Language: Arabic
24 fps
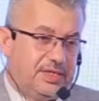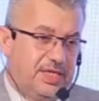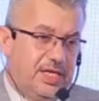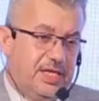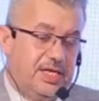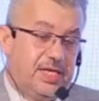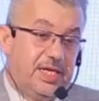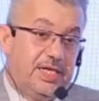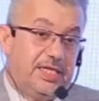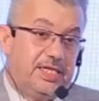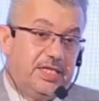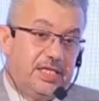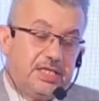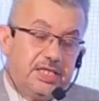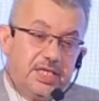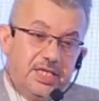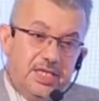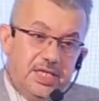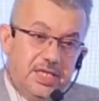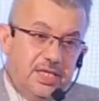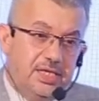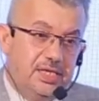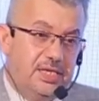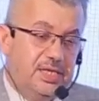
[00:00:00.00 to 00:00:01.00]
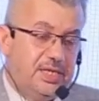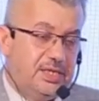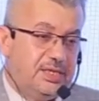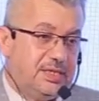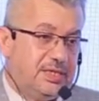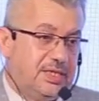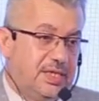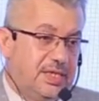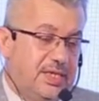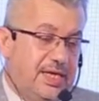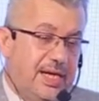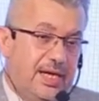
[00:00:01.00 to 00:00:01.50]
زي التدخين
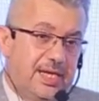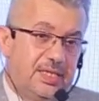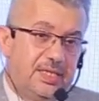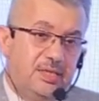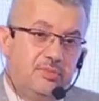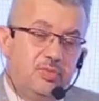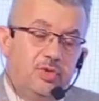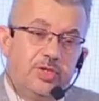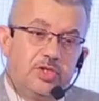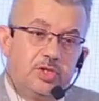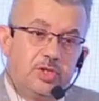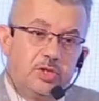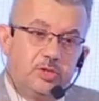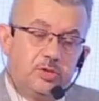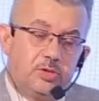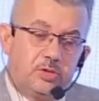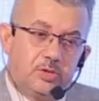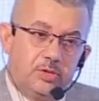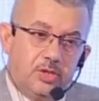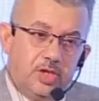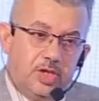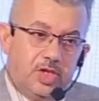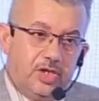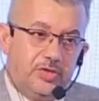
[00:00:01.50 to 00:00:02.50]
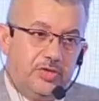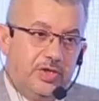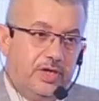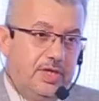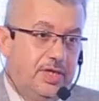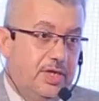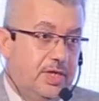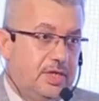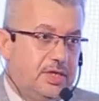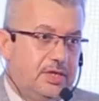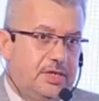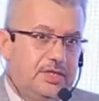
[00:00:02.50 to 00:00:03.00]
زي عدم ممارسه الرياضه
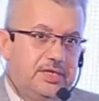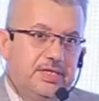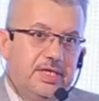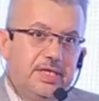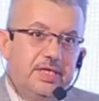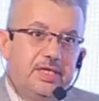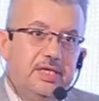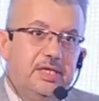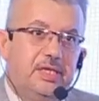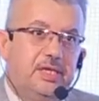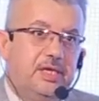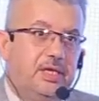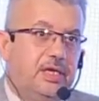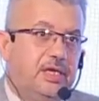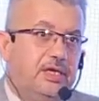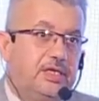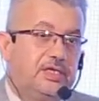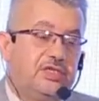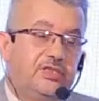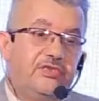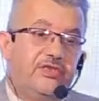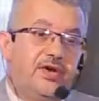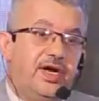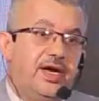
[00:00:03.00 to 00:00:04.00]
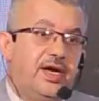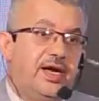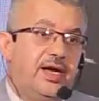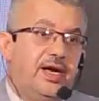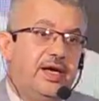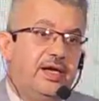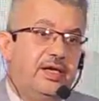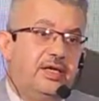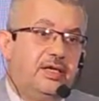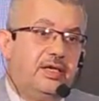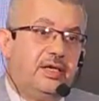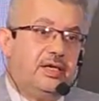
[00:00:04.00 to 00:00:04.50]
زي
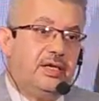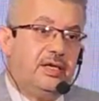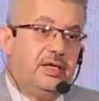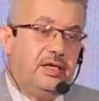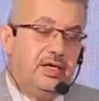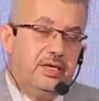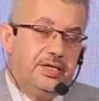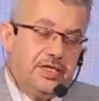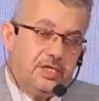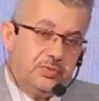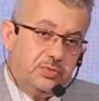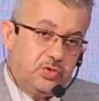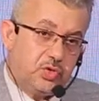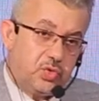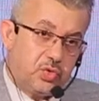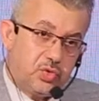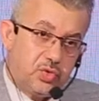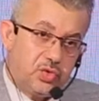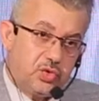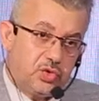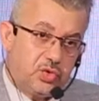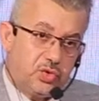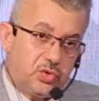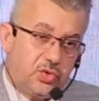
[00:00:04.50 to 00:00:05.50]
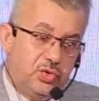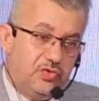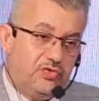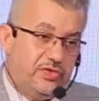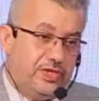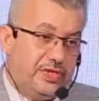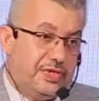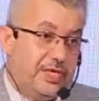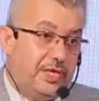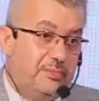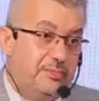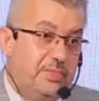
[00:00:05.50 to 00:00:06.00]
ارتفاع آه، نسبه الكوليسترول في
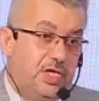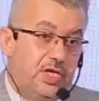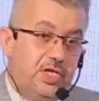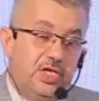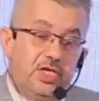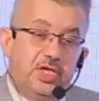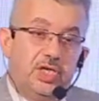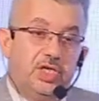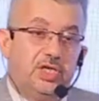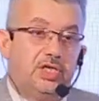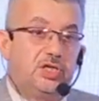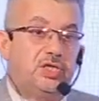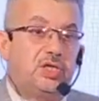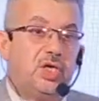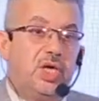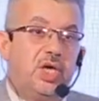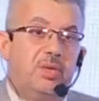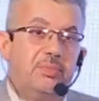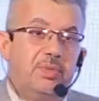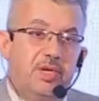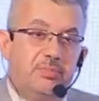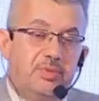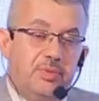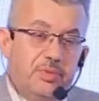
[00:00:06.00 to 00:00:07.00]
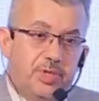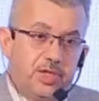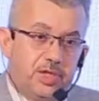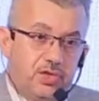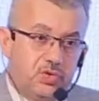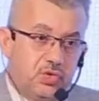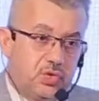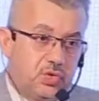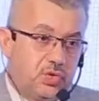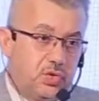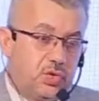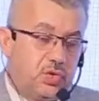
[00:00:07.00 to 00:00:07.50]
الدم الاصابه
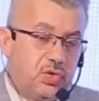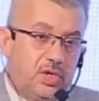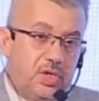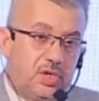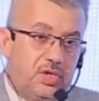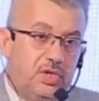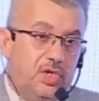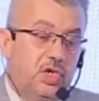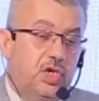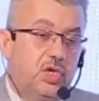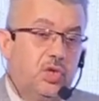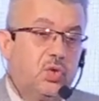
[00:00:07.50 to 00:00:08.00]
بمرض السكر